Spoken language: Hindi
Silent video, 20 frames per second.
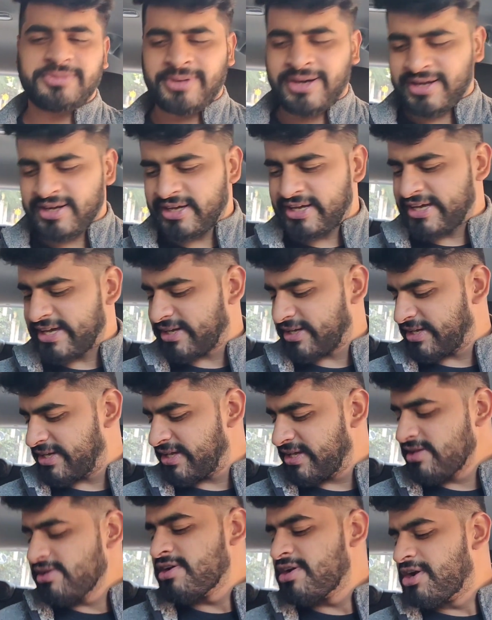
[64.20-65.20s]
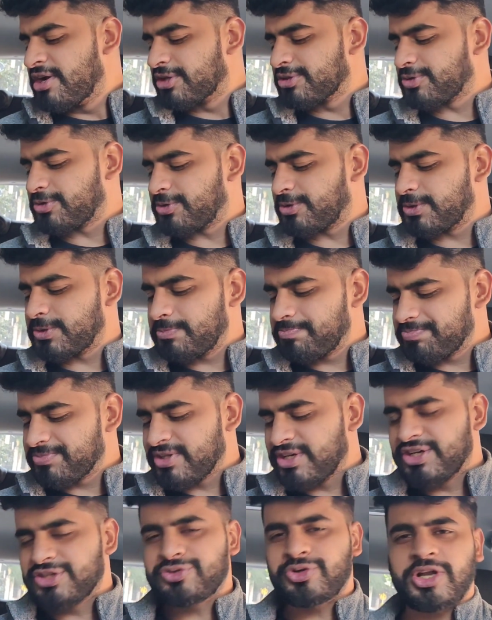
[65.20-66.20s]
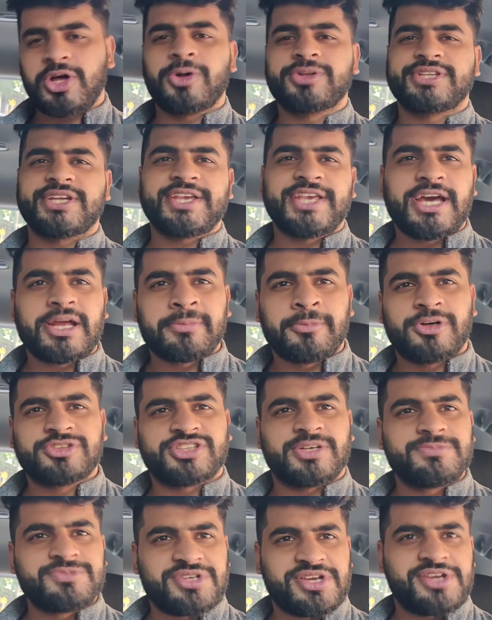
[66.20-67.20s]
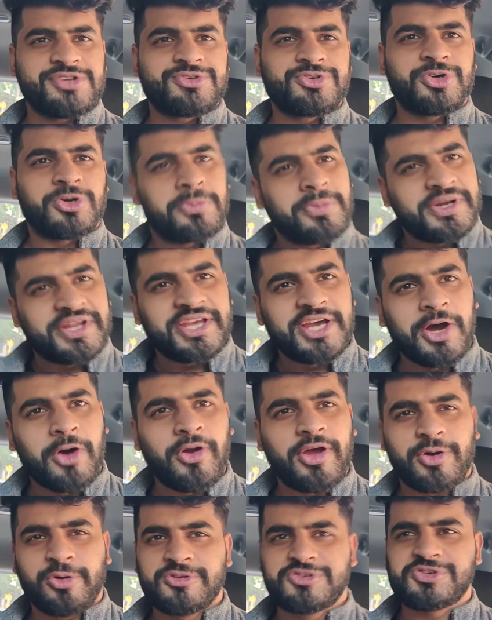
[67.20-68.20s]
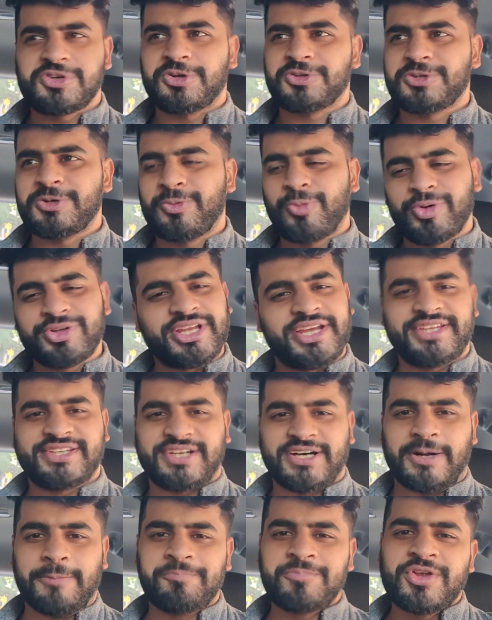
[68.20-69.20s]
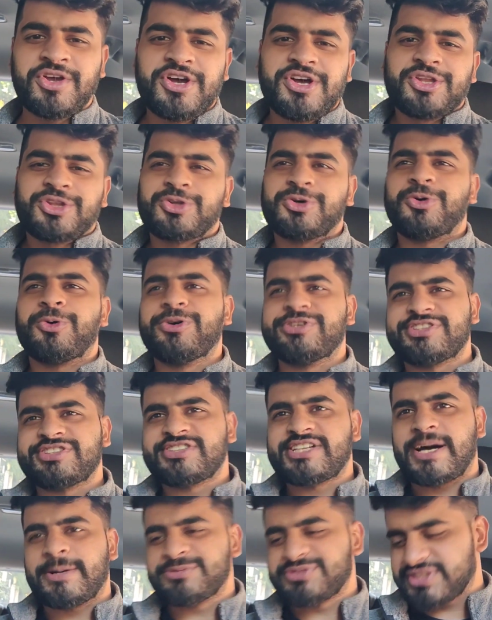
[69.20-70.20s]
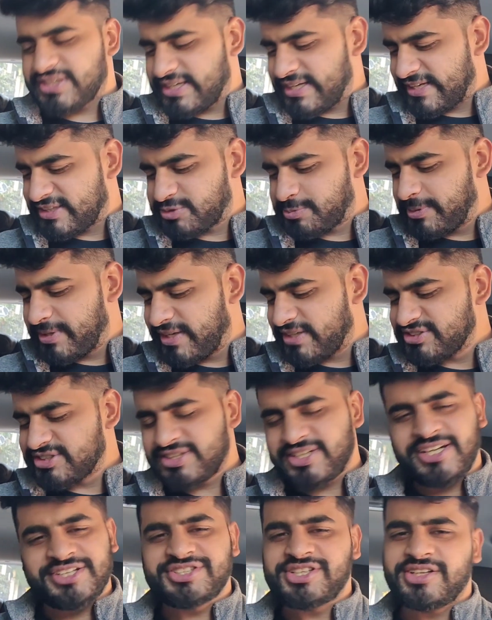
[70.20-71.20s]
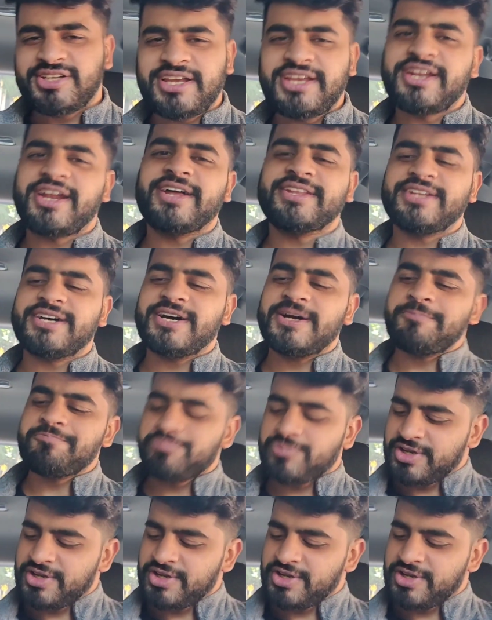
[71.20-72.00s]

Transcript: से बाहर गया कहीं तो थोड़ा होता है कि यार मौसम चेंज हो बढ़िया हो या कुछ हो तो वो नहीं था तो उस हिसाब से एक्सपीरियंस इतना अच्छा नहीं रहा था